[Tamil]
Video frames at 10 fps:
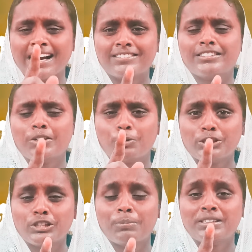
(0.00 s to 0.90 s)
கர்த்தர்
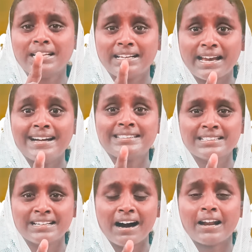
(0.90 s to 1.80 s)
உங்கள் ஜெபத்தை
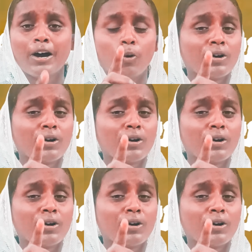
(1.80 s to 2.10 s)
கேட்கிறார்